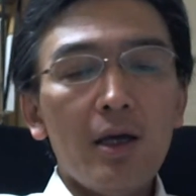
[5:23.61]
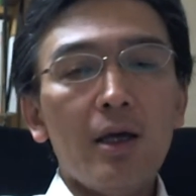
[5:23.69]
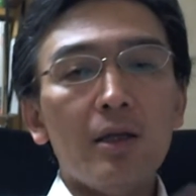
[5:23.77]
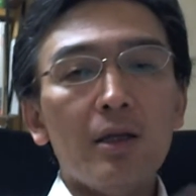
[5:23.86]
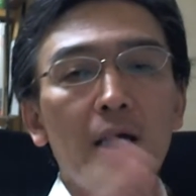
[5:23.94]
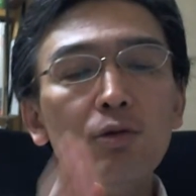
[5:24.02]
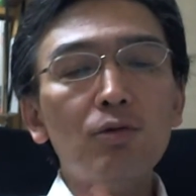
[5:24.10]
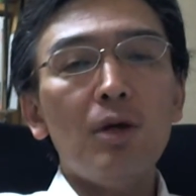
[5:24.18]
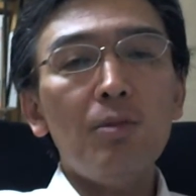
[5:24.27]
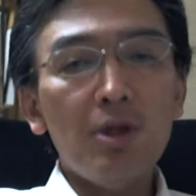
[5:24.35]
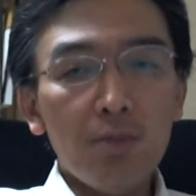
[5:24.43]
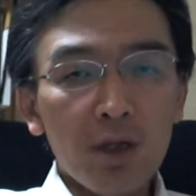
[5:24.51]
えー、誰の
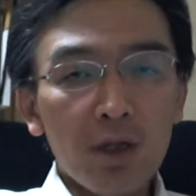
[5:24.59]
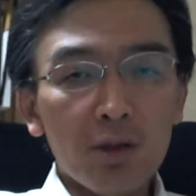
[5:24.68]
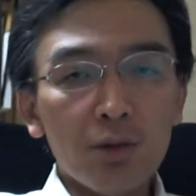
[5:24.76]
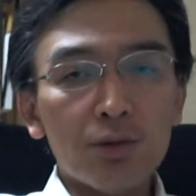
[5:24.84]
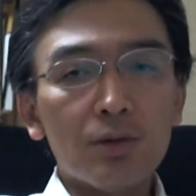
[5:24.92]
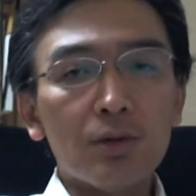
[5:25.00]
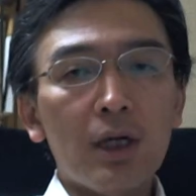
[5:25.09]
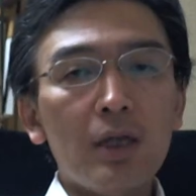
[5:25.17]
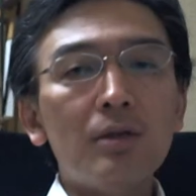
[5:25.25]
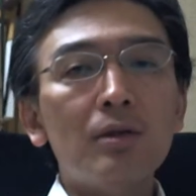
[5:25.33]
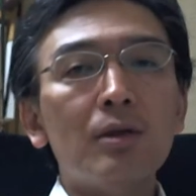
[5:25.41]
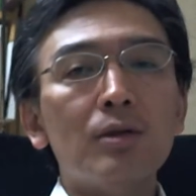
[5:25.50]
ために勉強する
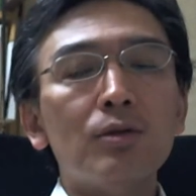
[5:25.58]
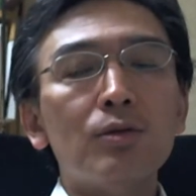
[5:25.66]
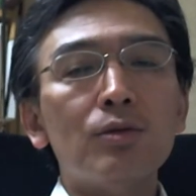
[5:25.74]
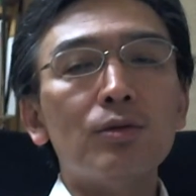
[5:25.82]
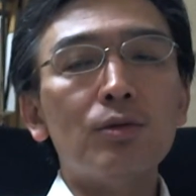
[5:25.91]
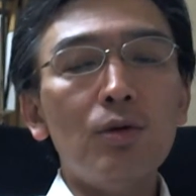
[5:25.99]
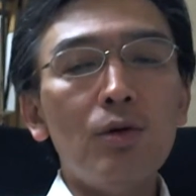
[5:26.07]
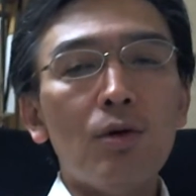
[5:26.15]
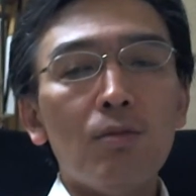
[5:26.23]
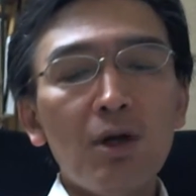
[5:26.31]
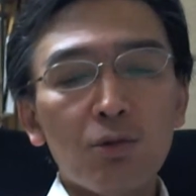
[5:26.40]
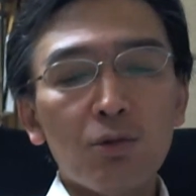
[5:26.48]
かっていう
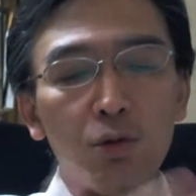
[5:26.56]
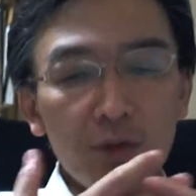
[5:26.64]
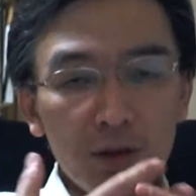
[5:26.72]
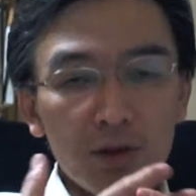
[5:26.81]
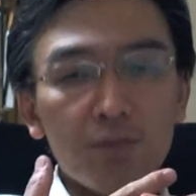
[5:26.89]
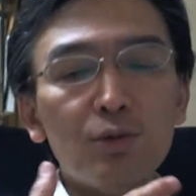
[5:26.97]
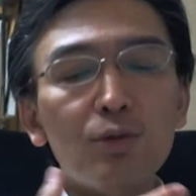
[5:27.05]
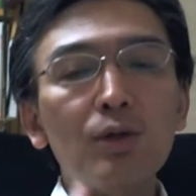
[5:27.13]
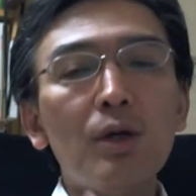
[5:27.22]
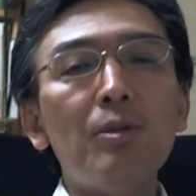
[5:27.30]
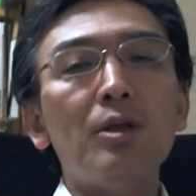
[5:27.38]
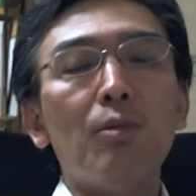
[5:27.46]
と、まあ当然自分の
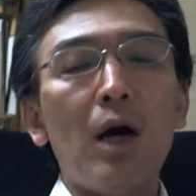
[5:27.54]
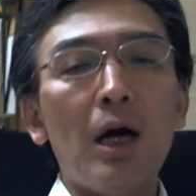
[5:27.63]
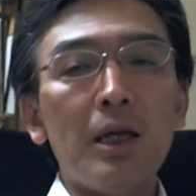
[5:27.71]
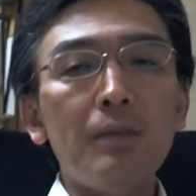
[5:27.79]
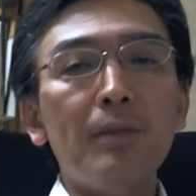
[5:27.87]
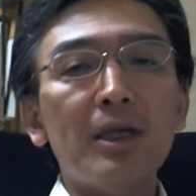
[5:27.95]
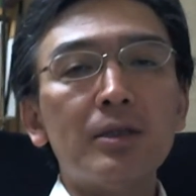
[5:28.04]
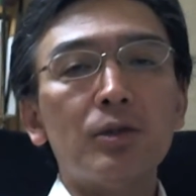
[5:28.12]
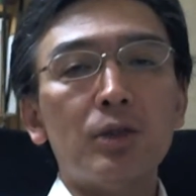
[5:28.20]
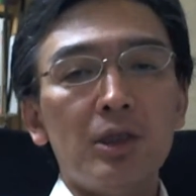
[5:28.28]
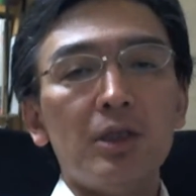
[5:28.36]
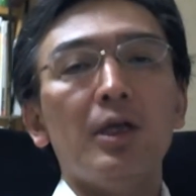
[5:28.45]
ためでもあります
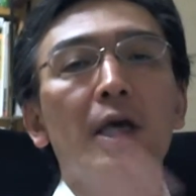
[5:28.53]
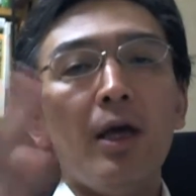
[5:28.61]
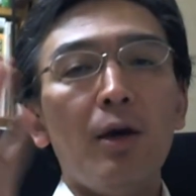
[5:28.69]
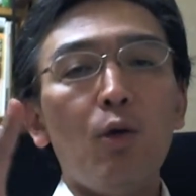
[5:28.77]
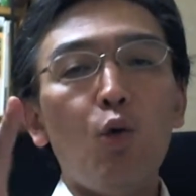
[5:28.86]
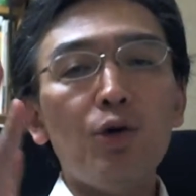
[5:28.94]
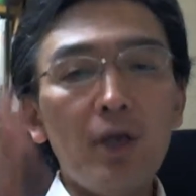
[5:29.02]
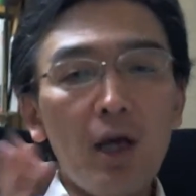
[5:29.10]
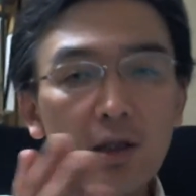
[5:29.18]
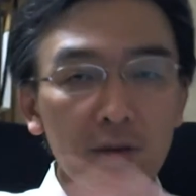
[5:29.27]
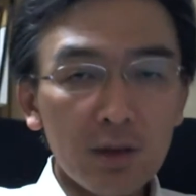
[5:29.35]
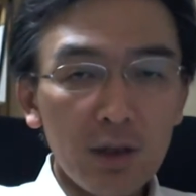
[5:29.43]
し、えー、お
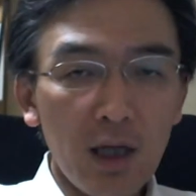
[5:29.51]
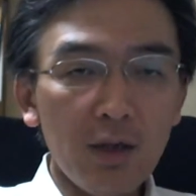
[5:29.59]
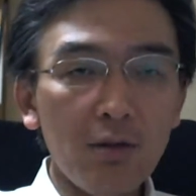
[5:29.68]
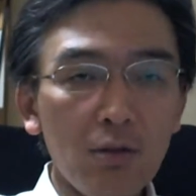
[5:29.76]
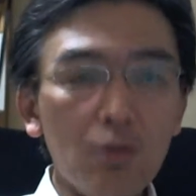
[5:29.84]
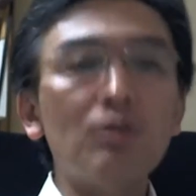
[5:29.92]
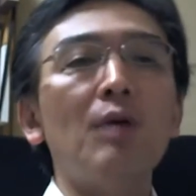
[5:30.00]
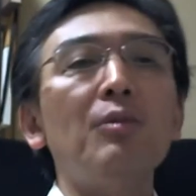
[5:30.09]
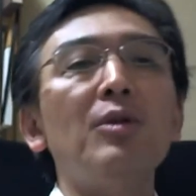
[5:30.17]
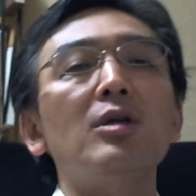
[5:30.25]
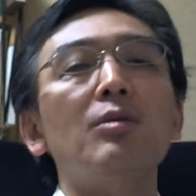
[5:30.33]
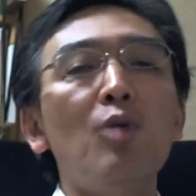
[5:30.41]
客さんのた
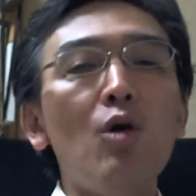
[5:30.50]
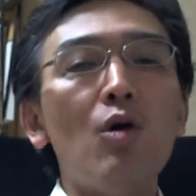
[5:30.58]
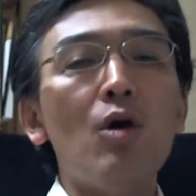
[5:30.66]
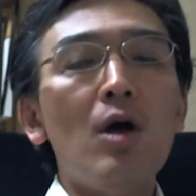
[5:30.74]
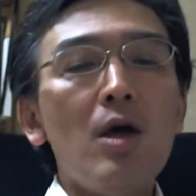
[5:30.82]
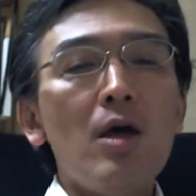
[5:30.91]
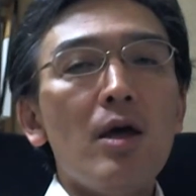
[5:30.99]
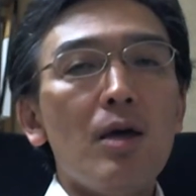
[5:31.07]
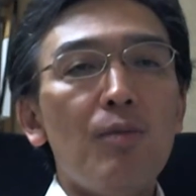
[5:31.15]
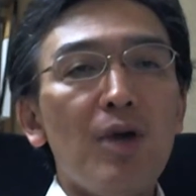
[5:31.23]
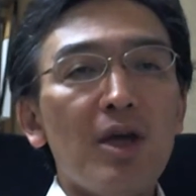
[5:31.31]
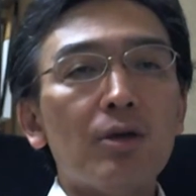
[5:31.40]
めにも、
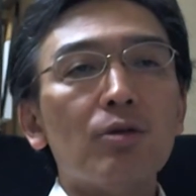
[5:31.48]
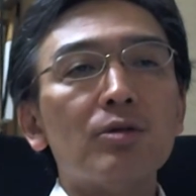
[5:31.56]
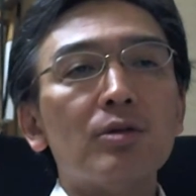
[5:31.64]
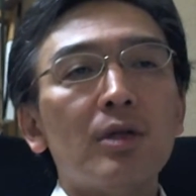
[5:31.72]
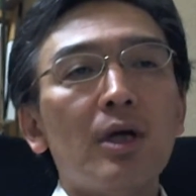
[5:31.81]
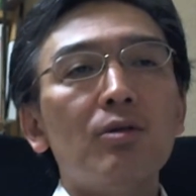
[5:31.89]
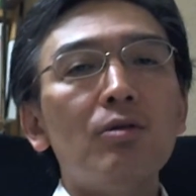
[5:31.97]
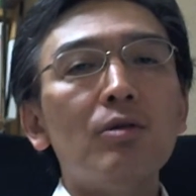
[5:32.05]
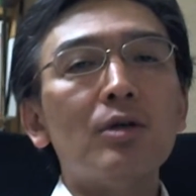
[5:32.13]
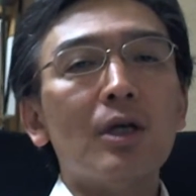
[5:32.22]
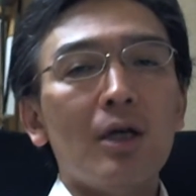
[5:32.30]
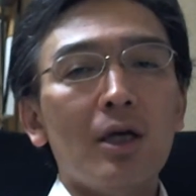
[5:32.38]
え勉強しないと
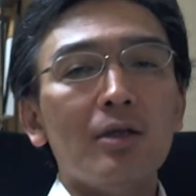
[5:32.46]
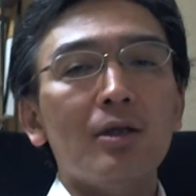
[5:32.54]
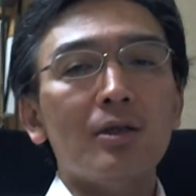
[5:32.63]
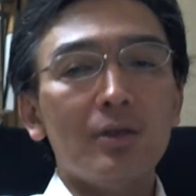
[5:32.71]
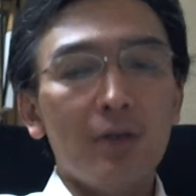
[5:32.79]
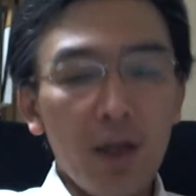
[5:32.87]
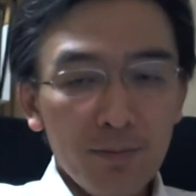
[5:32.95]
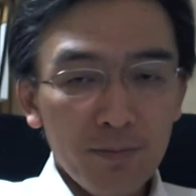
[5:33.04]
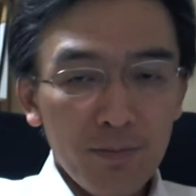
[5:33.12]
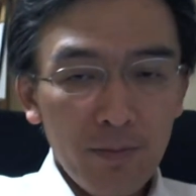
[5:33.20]
いけないんですね。